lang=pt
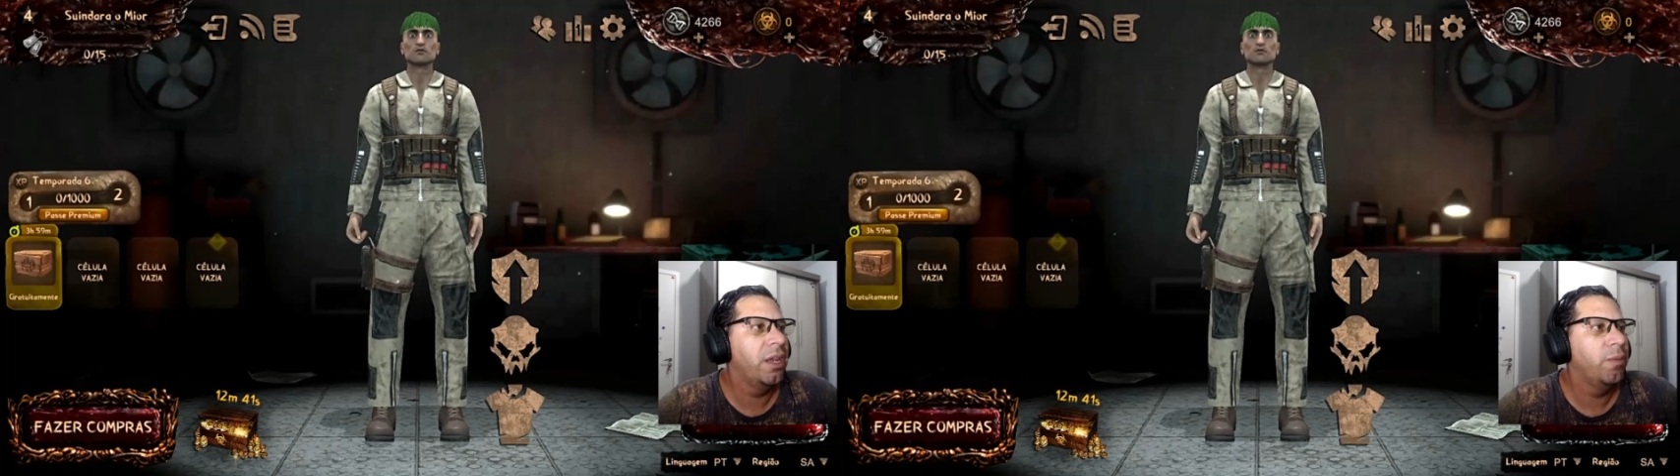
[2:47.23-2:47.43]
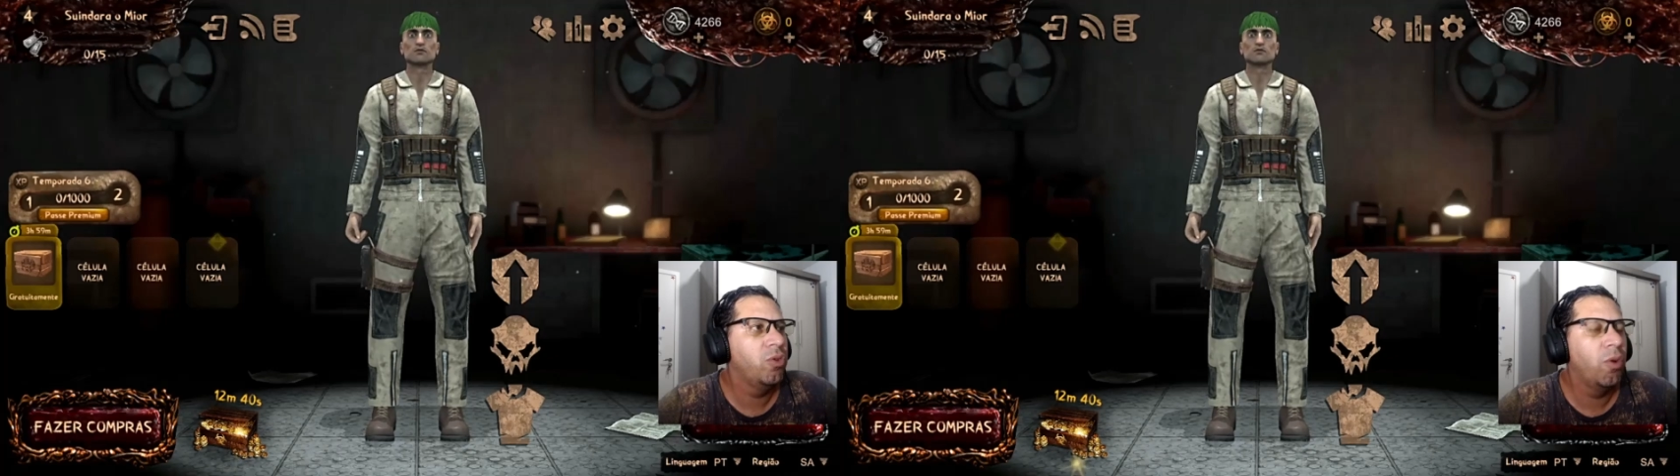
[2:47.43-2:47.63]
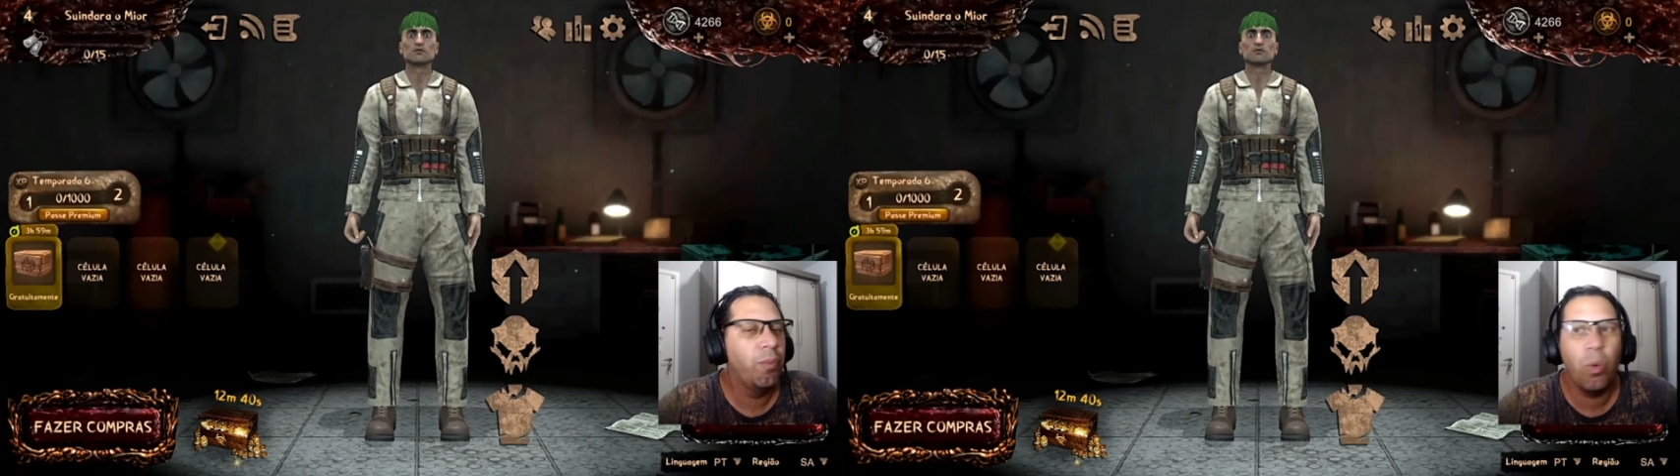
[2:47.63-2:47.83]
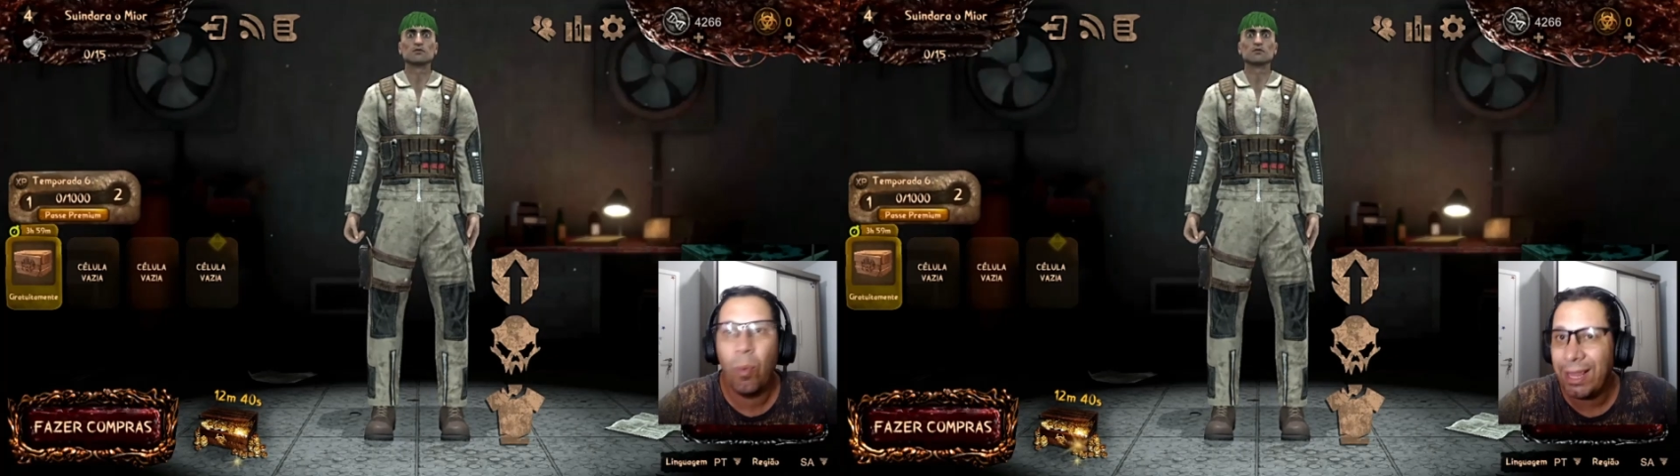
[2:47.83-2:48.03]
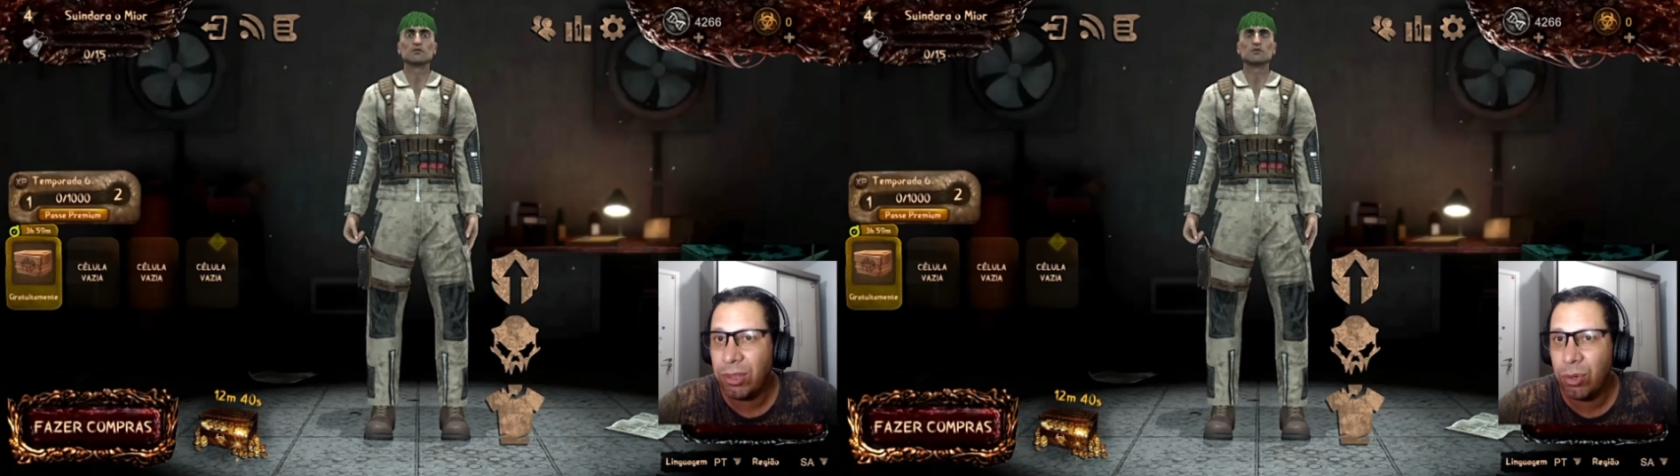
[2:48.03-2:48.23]
ele mudou pro
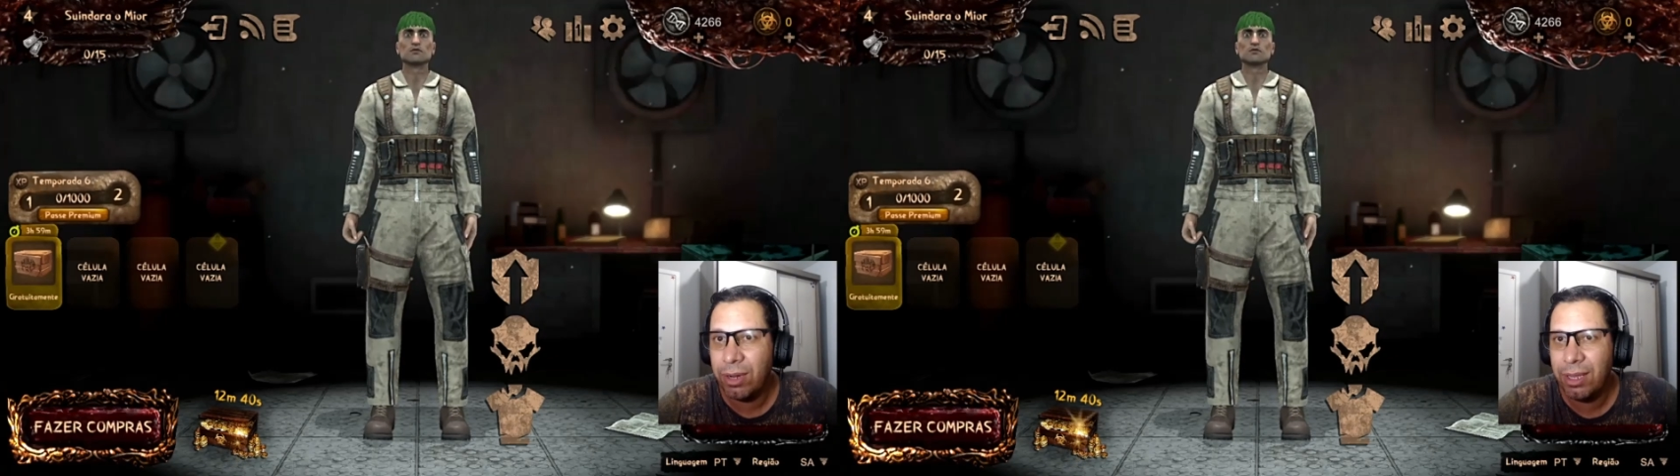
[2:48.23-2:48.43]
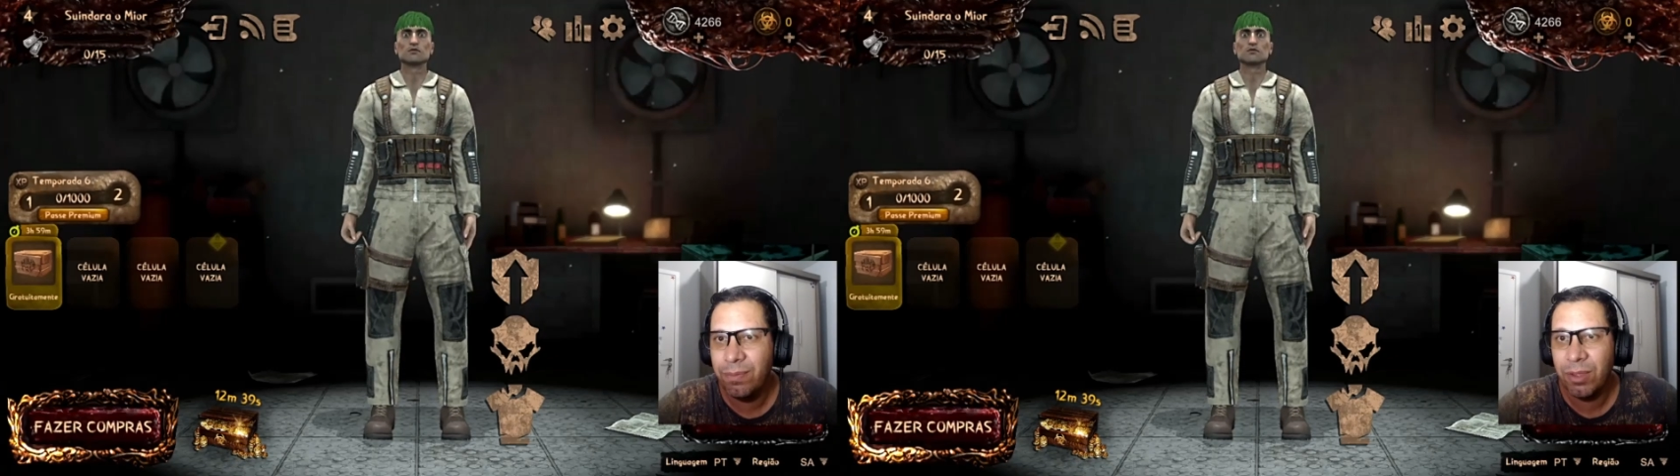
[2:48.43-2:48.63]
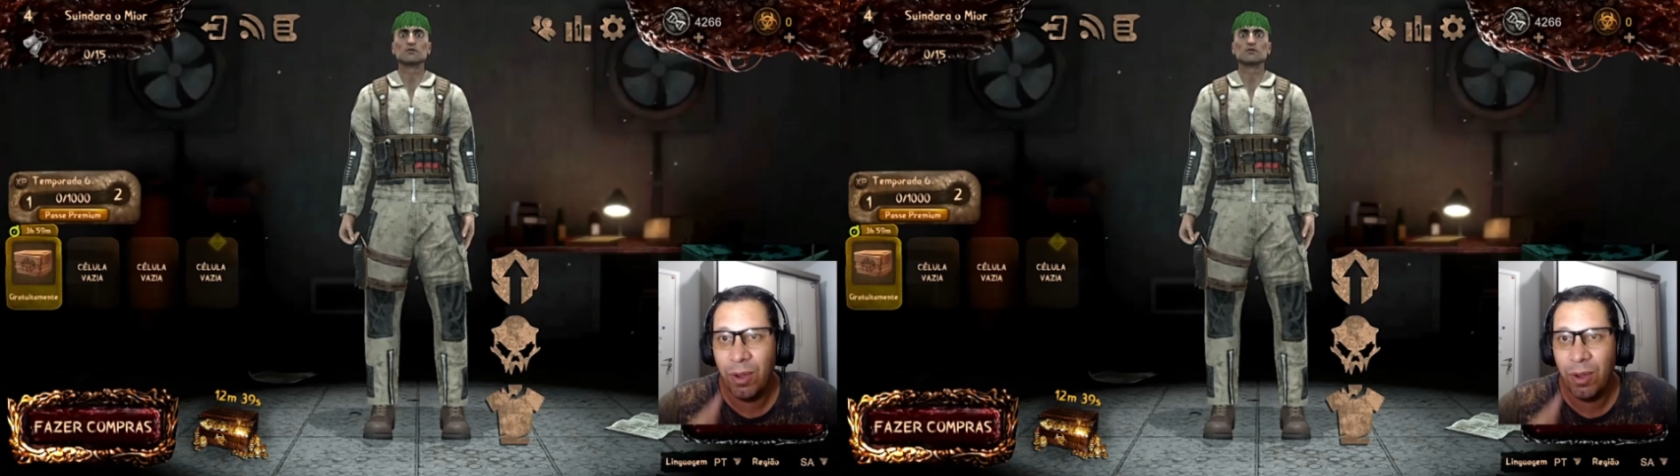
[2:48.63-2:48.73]
4, né?